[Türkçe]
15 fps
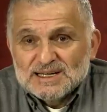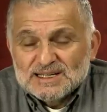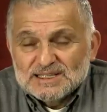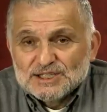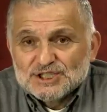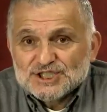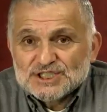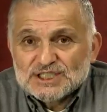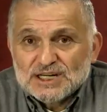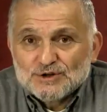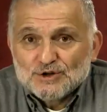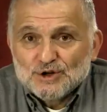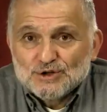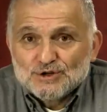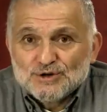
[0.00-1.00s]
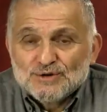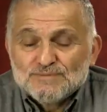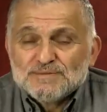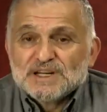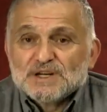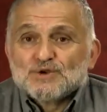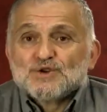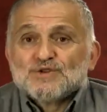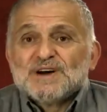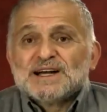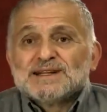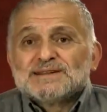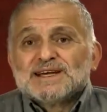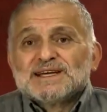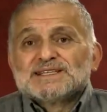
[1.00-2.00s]
Kılıçdaroğlu'nun bir
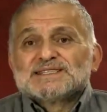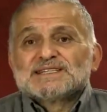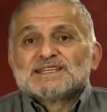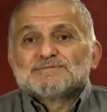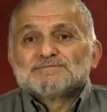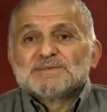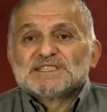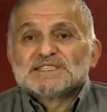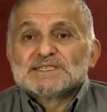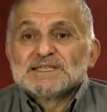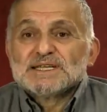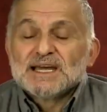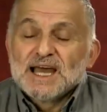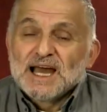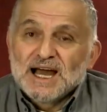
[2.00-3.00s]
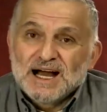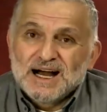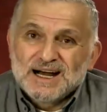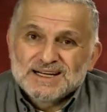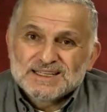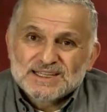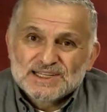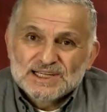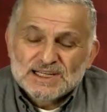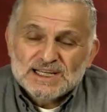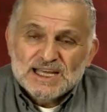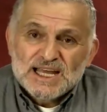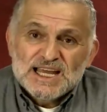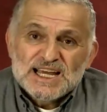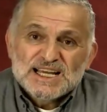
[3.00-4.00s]
güven test etmesi, artık
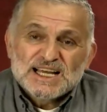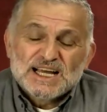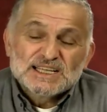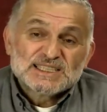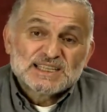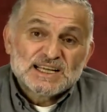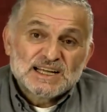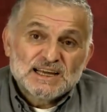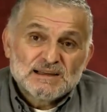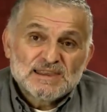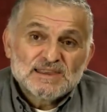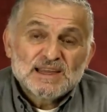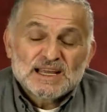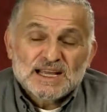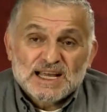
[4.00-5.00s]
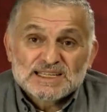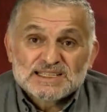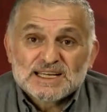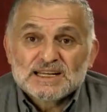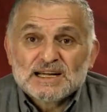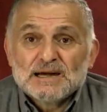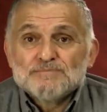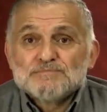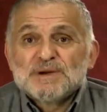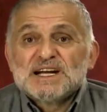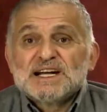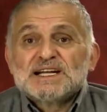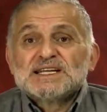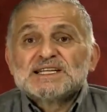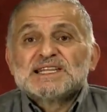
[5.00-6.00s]
kazanan, kazanan
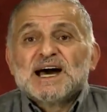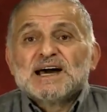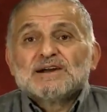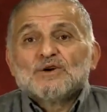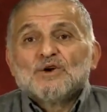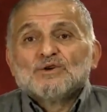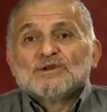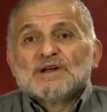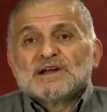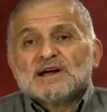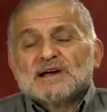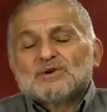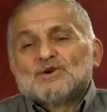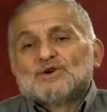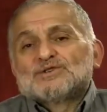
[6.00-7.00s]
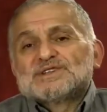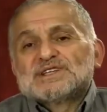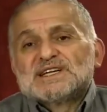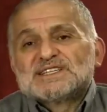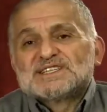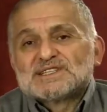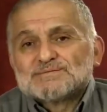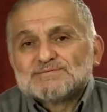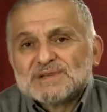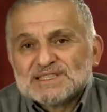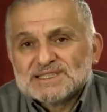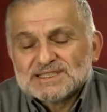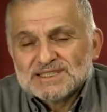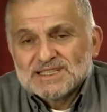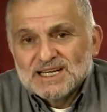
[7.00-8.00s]
bir lider olarak ortaya
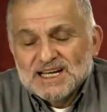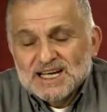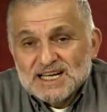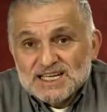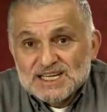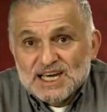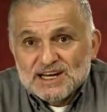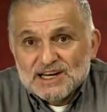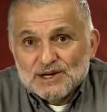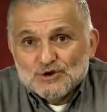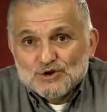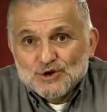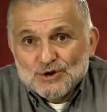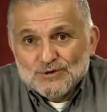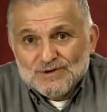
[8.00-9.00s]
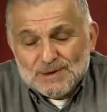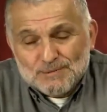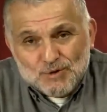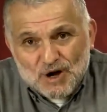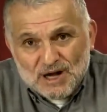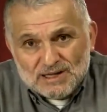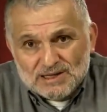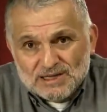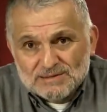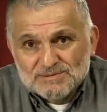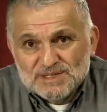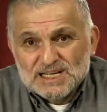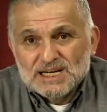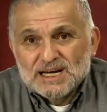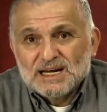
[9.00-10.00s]
çıkması gerekiyor ve bu
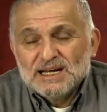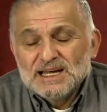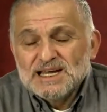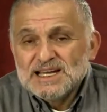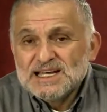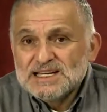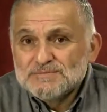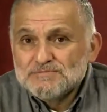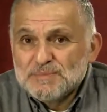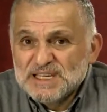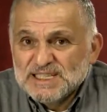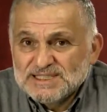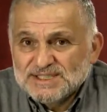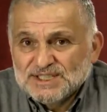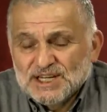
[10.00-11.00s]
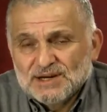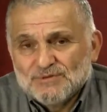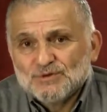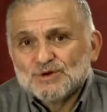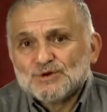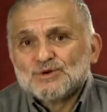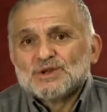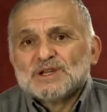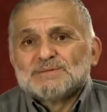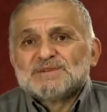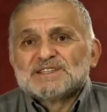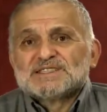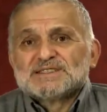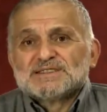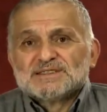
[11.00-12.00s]
anlamıyla biz diye
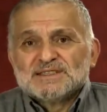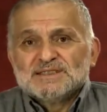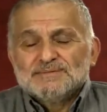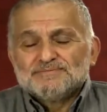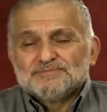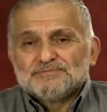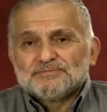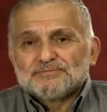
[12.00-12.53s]
vurgulamasını